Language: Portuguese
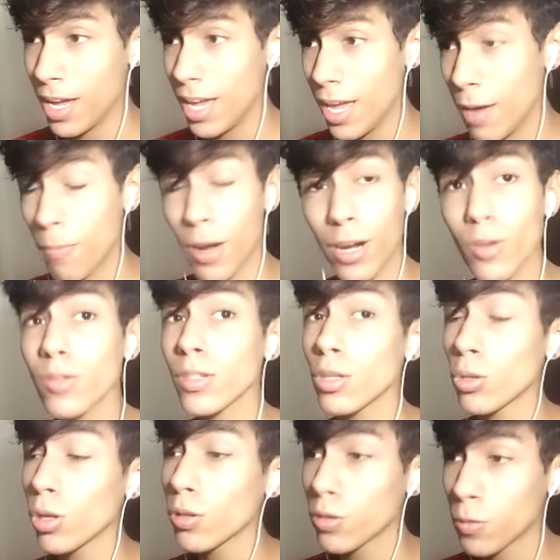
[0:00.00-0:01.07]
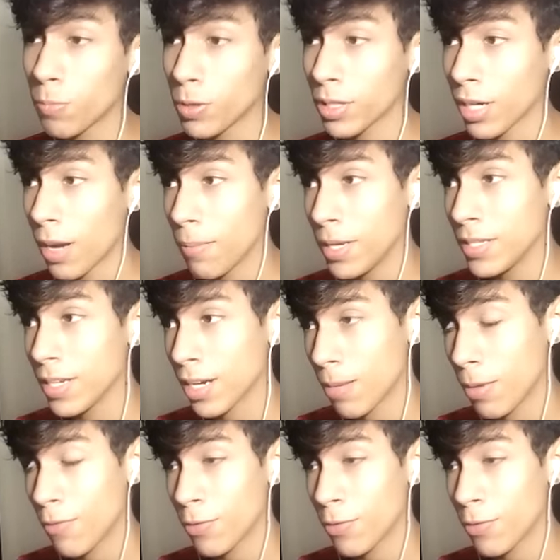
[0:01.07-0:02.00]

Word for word: É, pra não ser todos de ponta-cabeça e acabar